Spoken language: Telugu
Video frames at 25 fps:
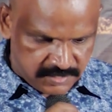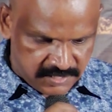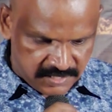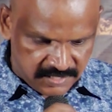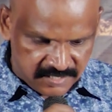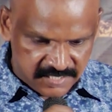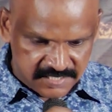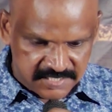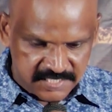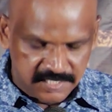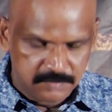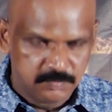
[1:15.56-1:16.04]

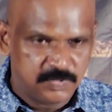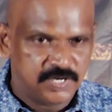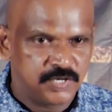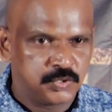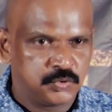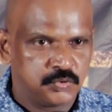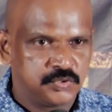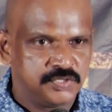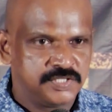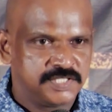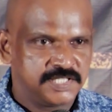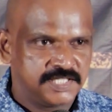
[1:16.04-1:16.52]
చిన్న సినిమా
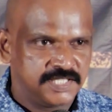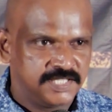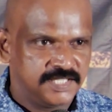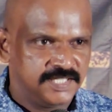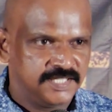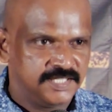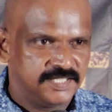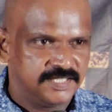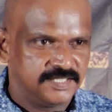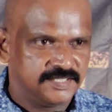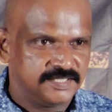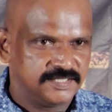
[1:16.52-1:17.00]
గురించి
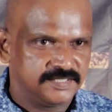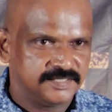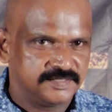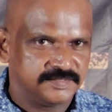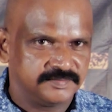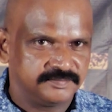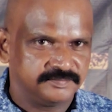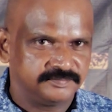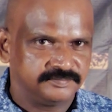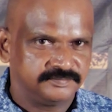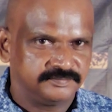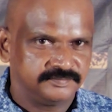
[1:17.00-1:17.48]

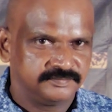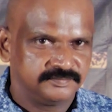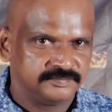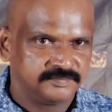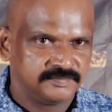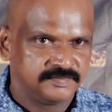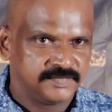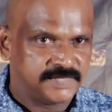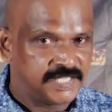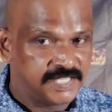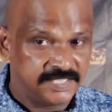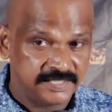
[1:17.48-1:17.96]

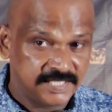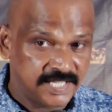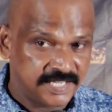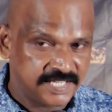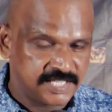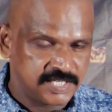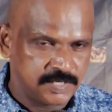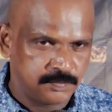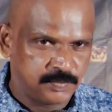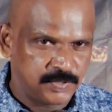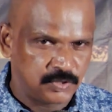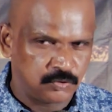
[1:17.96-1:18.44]
నేను
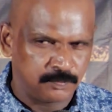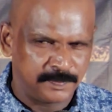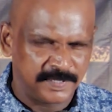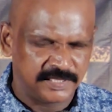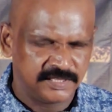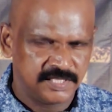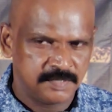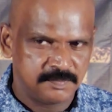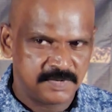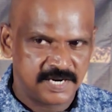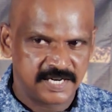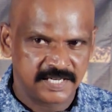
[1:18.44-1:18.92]
ఇందాకే చెప్పాను ఒక
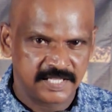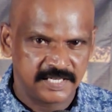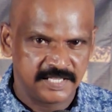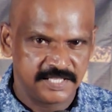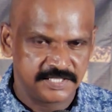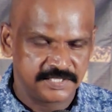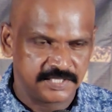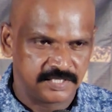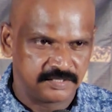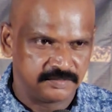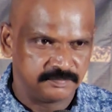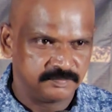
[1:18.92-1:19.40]
పెద్ద మాట
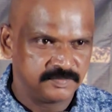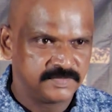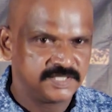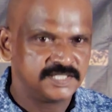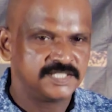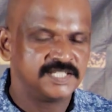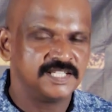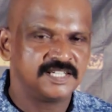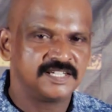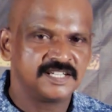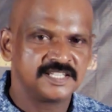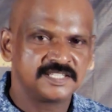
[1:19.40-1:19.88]

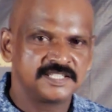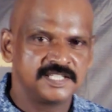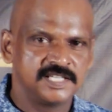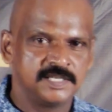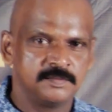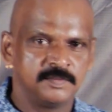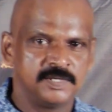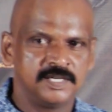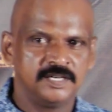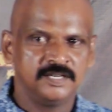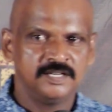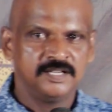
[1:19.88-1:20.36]
చిన్న
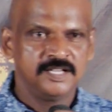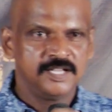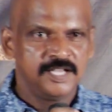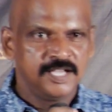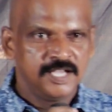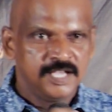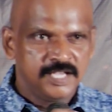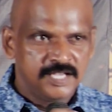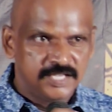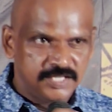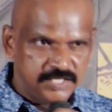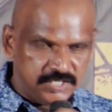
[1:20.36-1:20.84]
సినిమా
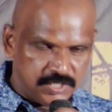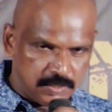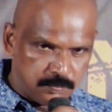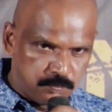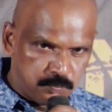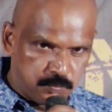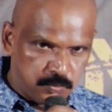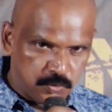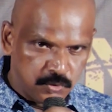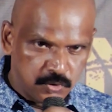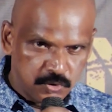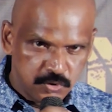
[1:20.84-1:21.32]

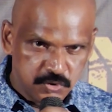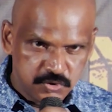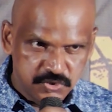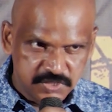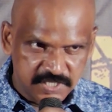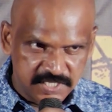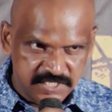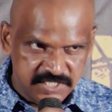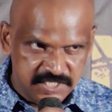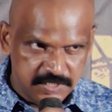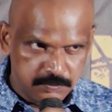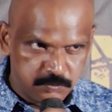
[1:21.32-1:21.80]
ఎప్పుడో
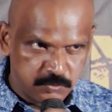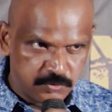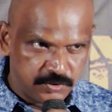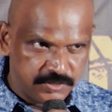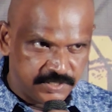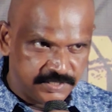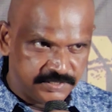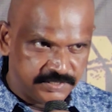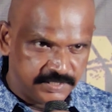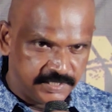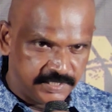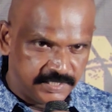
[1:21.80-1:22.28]

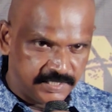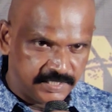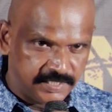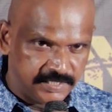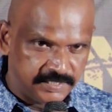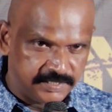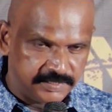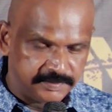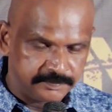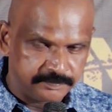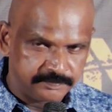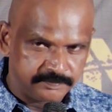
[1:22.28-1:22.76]
చచ్చిపోయింది
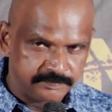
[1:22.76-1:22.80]
అని